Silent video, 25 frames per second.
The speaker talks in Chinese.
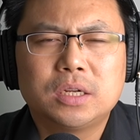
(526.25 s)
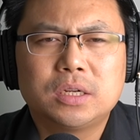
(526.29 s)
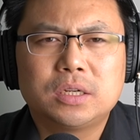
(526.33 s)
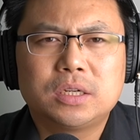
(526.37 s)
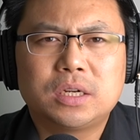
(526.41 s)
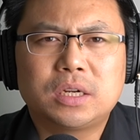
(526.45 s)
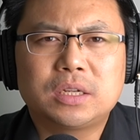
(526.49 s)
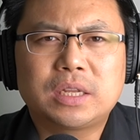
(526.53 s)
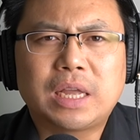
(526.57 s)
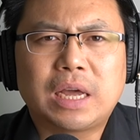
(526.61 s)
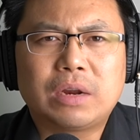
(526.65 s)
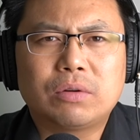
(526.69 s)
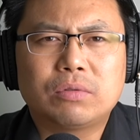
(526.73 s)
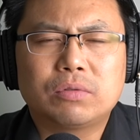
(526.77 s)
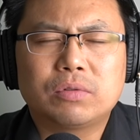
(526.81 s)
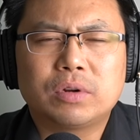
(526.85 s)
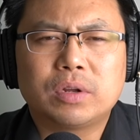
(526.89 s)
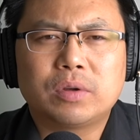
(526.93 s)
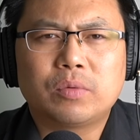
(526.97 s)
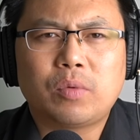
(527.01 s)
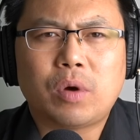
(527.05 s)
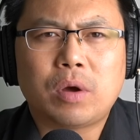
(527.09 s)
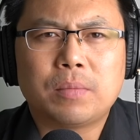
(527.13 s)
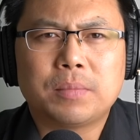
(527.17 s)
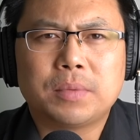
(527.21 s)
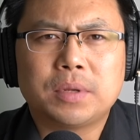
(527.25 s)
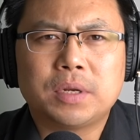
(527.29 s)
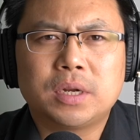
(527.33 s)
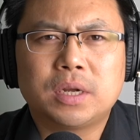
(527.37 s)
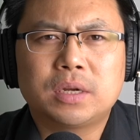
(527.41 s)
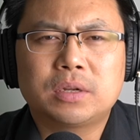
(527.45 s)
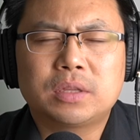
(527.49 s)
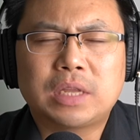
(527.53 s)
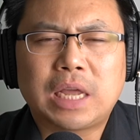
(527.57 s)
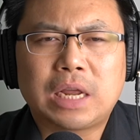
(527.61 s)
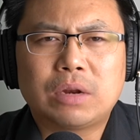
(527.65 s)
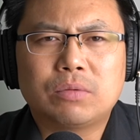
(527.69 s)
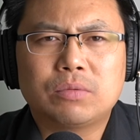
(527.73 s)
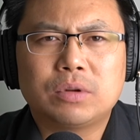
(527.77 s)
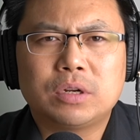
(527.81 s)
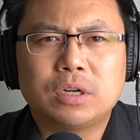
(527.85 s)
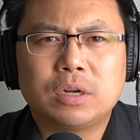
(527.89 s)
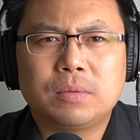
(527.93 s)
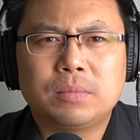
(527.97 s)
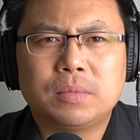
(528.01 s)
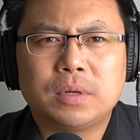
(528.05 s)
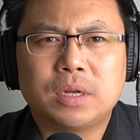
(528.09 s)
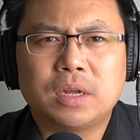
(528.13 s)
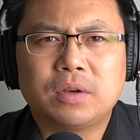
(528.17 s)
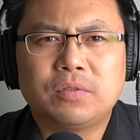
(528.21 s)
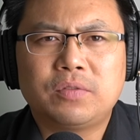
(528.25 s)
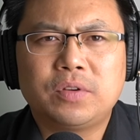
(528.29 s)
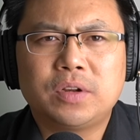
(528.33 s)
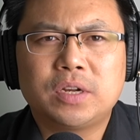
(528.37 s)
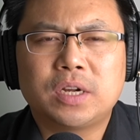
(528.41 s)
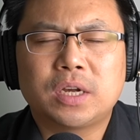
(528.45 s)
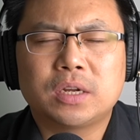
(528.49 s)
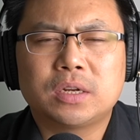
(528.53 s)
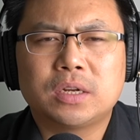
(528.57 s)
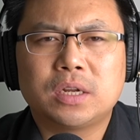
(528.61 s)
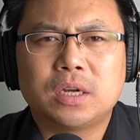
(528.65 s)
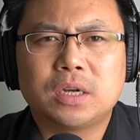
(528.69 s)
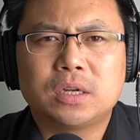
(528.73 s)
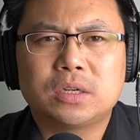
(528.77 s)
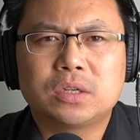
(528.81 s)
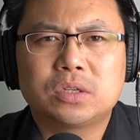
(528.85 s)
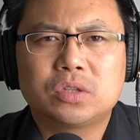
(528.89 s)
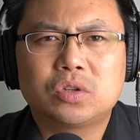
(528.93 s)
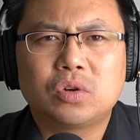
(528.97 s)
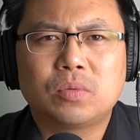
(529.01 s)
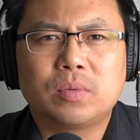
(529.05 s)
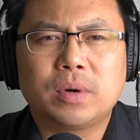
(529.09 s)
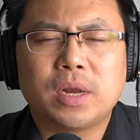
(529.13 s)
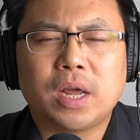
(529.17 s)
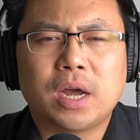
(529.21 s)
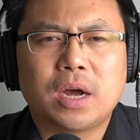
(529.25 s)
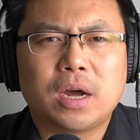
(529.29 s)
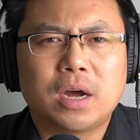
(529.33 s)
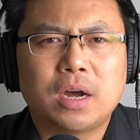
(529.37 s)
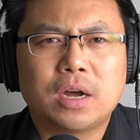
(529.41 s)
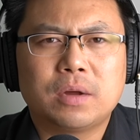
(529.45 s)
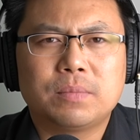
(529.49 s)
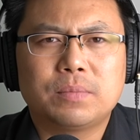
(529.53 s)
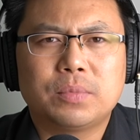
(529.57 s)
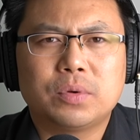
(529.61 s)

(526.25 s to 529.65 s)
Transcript: 让大陆的网民呢，大陆的人民呢，非常的受不了啊。